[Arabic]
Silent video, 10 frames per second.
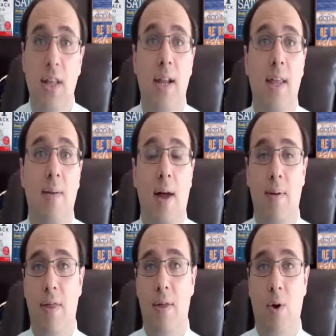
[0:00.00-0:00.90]
قادر اتابع
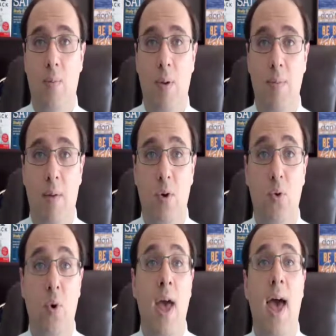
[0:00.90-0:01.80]
الماث اللي هم
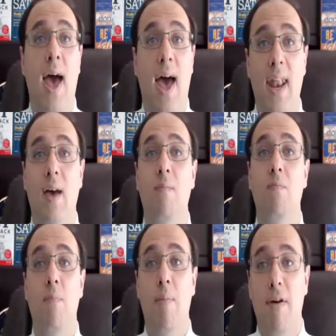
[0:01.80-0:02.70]
بيعملوه انا
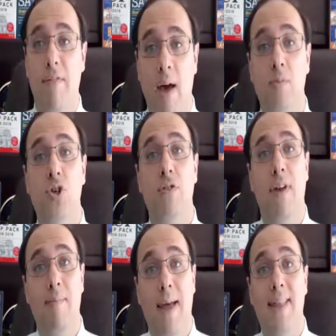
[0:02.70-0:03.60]
ما بفهمش
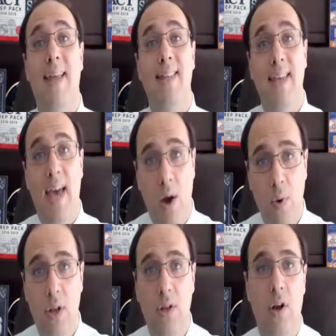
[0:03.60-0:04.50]
في الماده دي
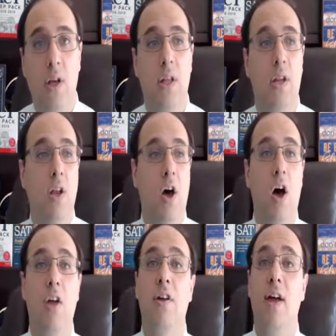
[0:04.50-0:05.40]
قوي لدرجه ان
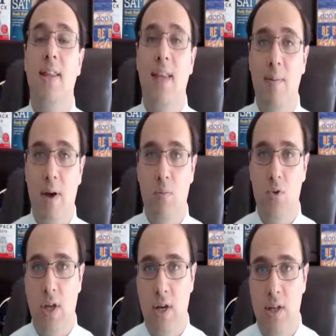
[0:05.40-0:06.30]
انا اقدر اتابع
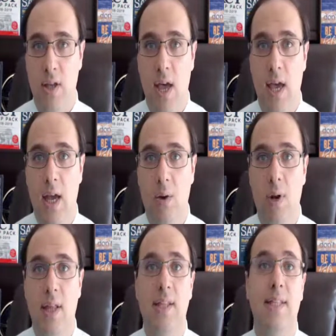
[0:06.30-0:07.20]
مذاكره
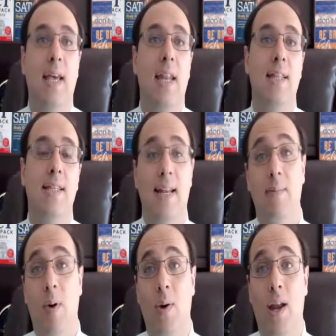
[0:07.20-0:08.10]
الولاد اذا كانت
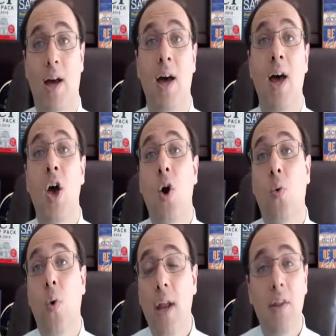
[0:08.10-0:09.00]
سليمه ولا لا
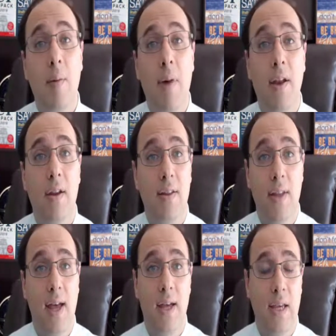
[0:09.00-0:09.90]
وهنا طبعا
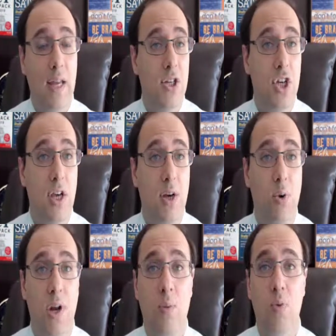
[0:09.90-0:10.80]
ده يعني شيء
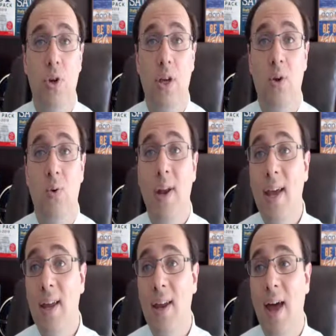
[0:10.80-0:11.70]
كلنا مدركينه
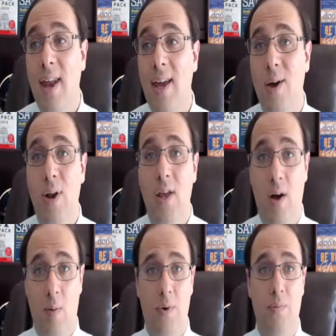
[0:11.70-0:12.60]
ولكن انا كولي
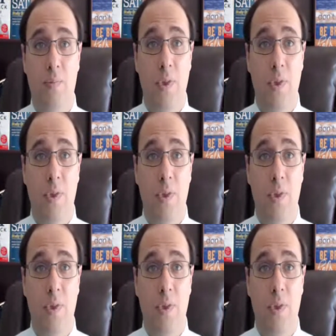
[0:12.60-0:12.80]
امر